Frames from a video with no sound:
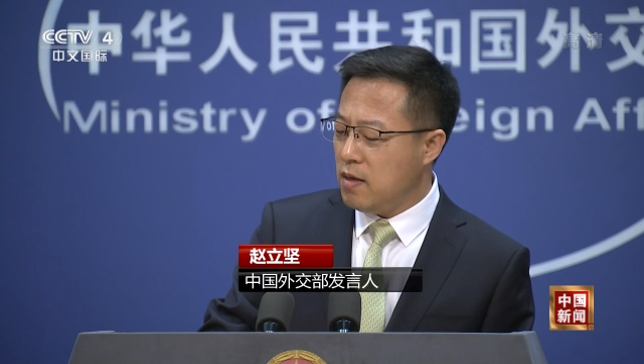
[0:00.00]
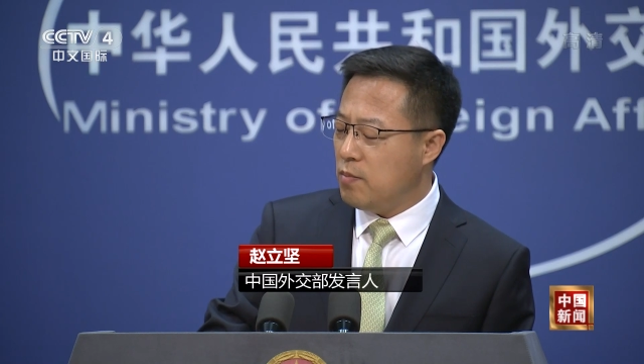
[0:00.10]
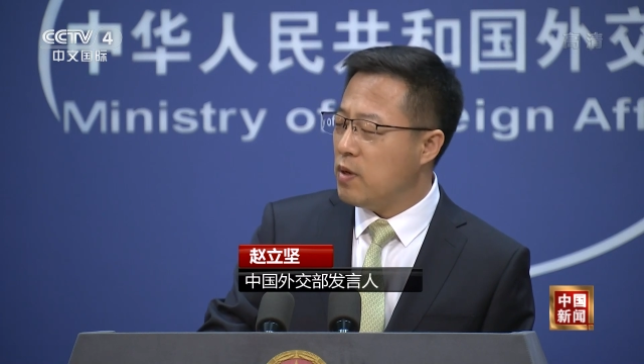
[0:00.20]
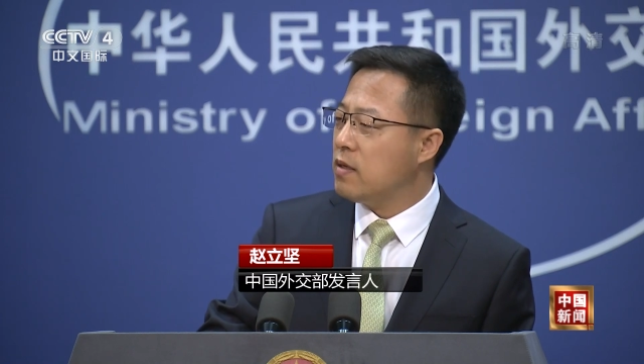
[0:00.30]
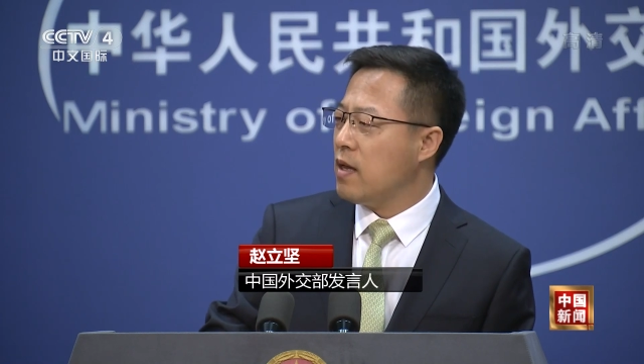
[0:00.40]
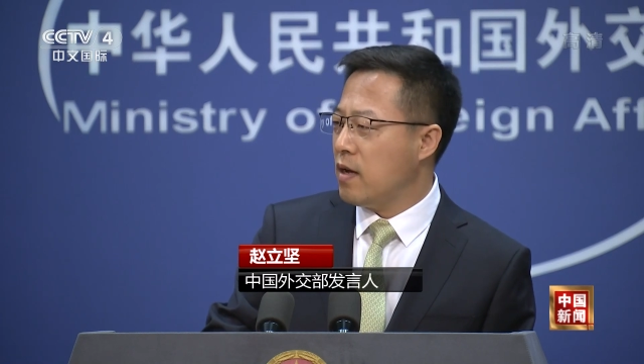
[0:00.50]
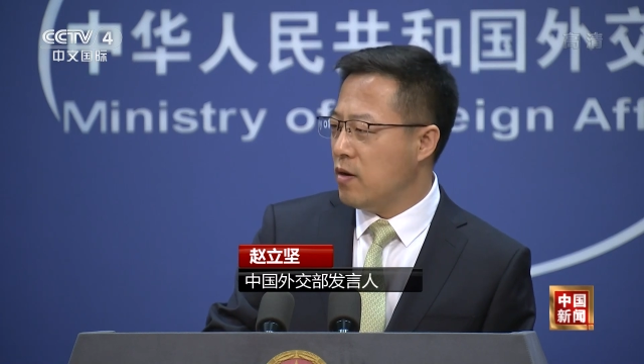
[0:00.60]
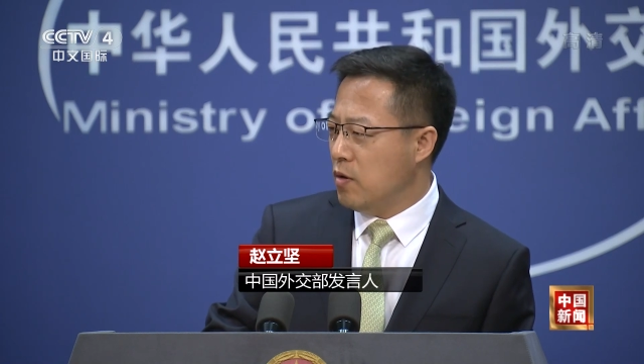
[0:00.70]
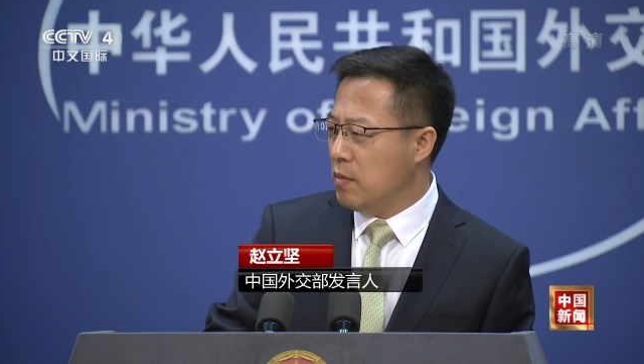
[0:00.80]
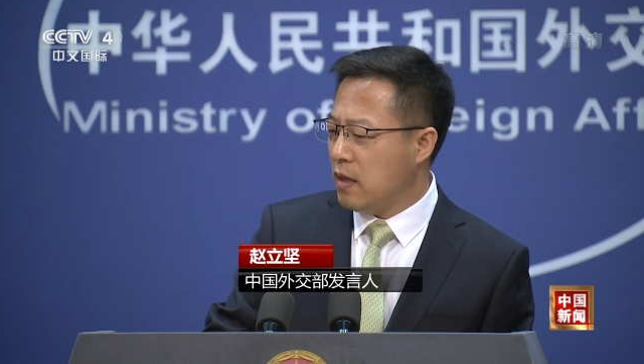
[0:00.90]
别再跟
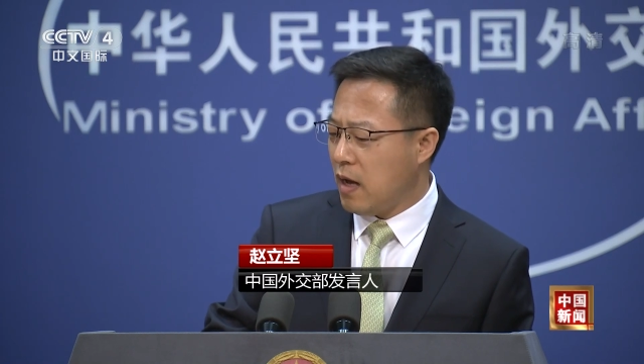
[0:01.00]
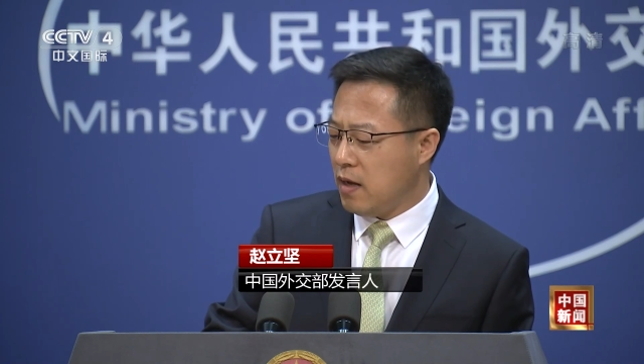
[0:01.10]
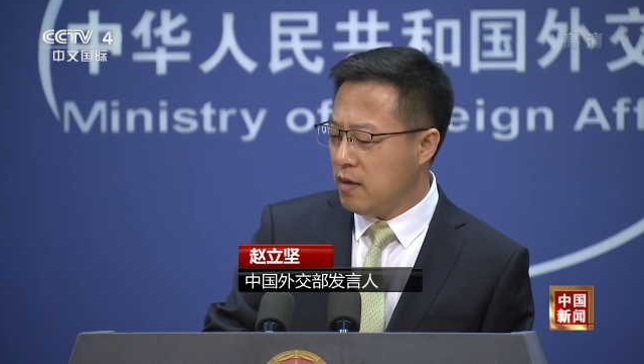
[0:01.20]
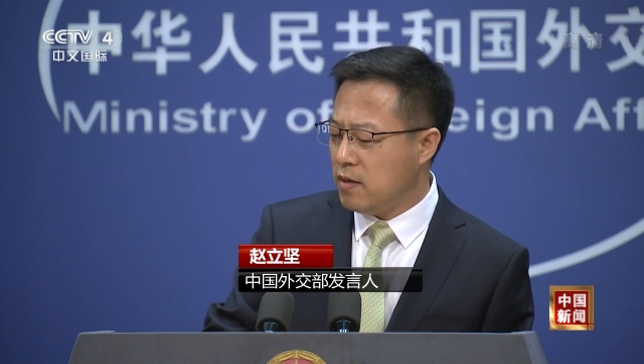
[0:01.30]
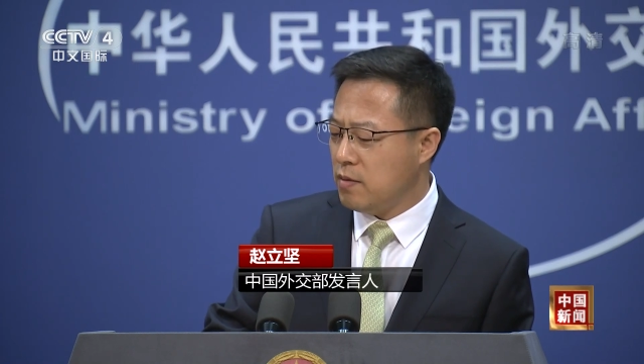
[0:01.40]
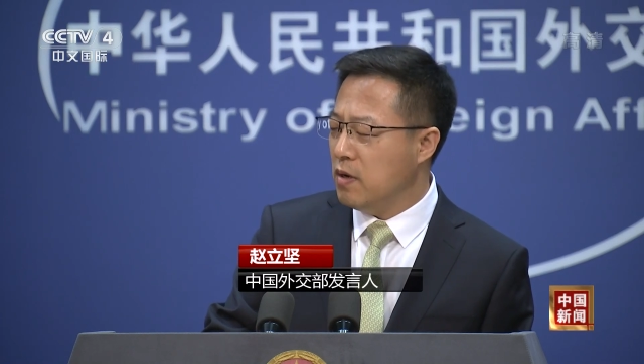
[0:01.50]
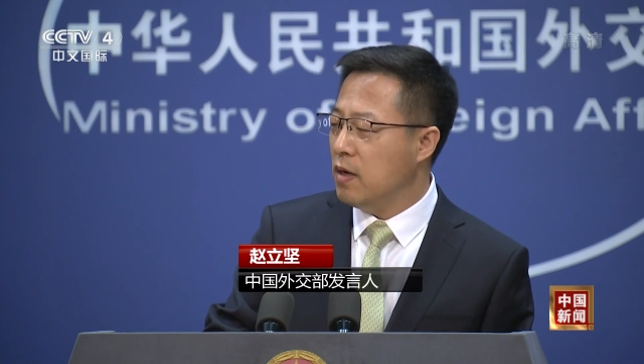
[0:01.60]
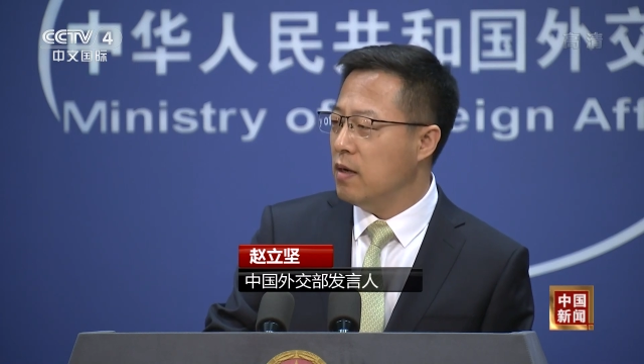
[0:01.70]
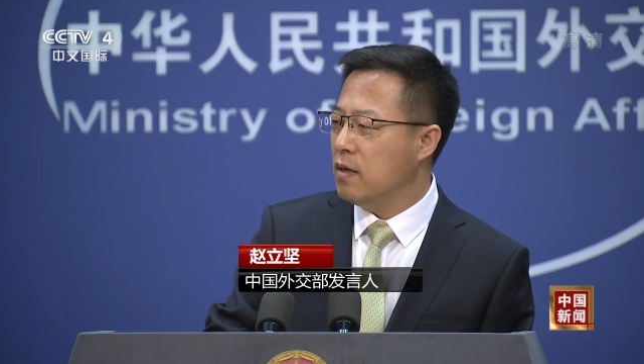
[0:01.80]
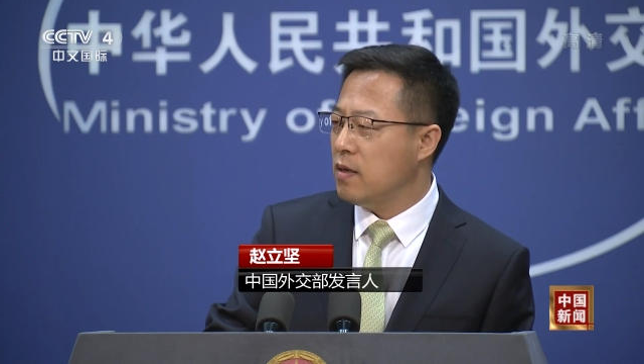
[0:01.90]
我们谈什
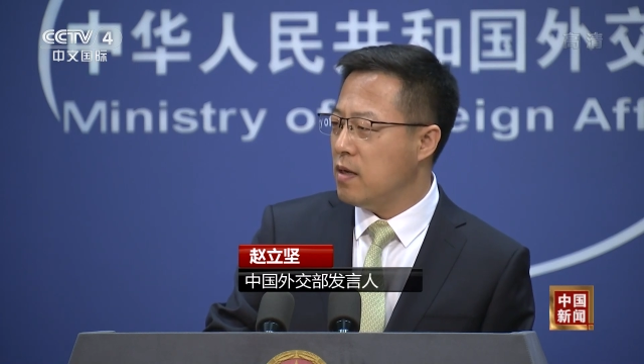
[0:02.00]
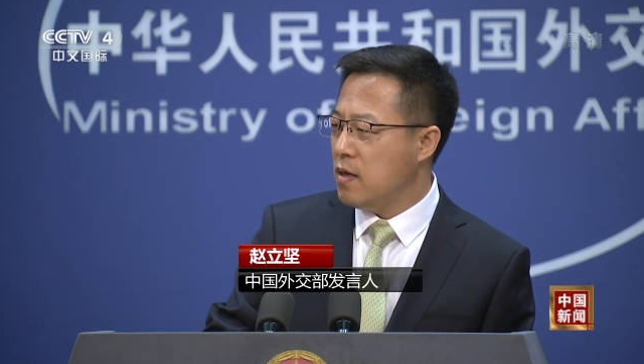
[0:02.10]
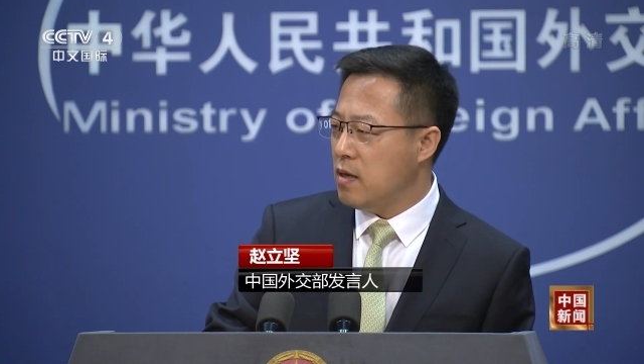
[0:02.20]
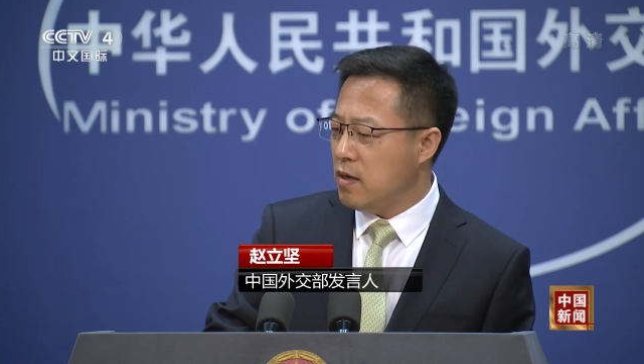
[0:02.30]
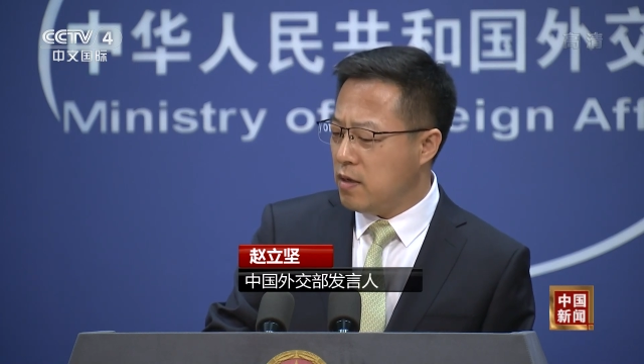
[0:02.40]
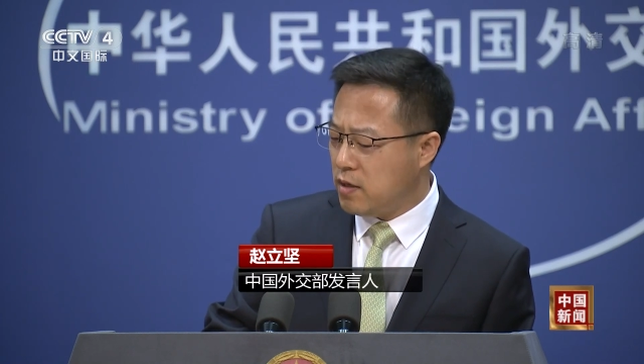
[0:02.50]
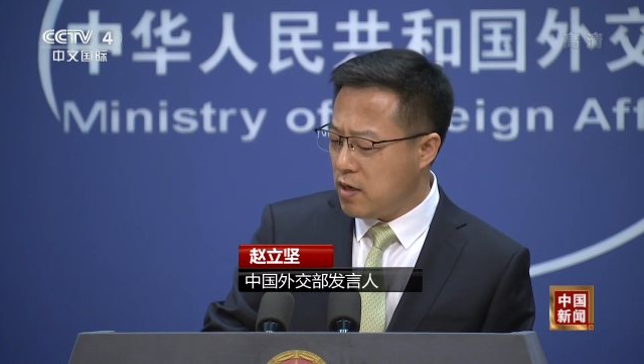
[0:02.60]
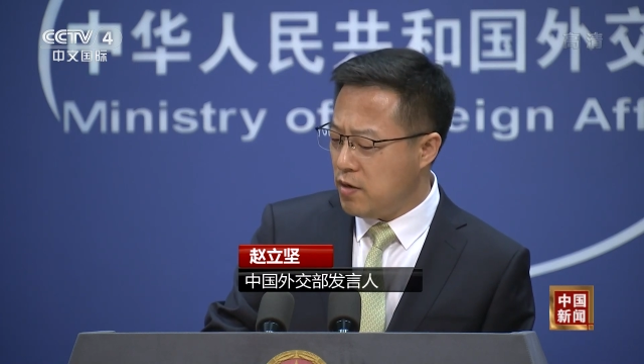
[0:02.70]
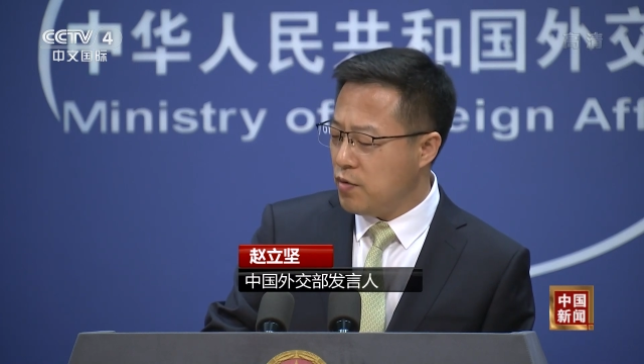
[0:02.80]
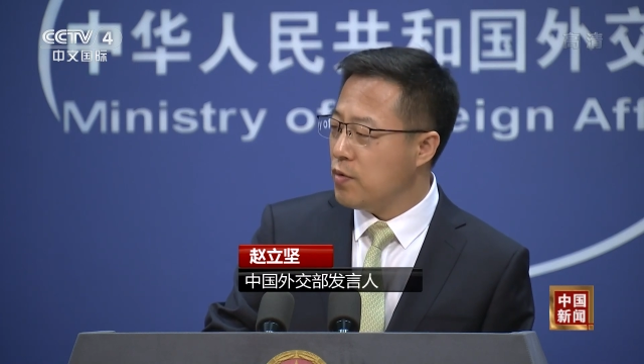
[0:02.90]
么
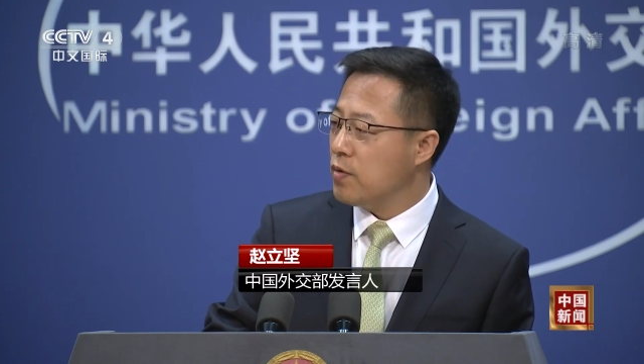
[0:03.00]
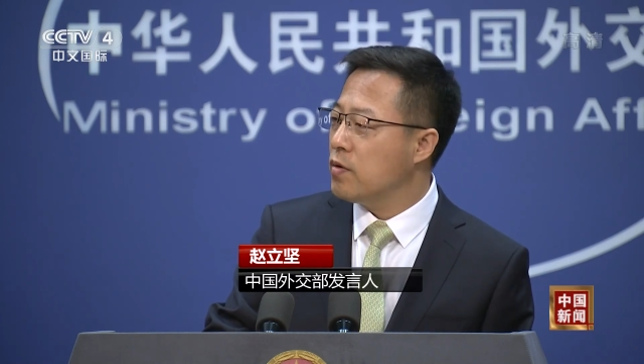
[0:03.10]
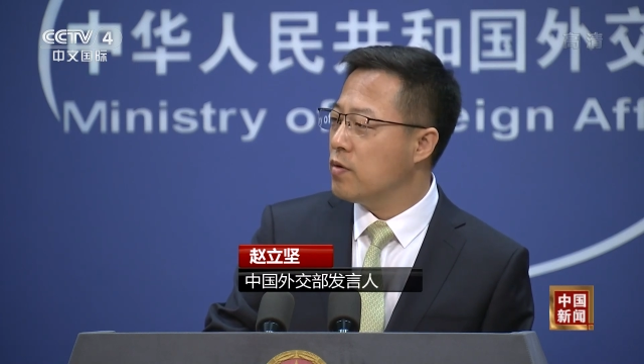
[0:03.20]
信誉、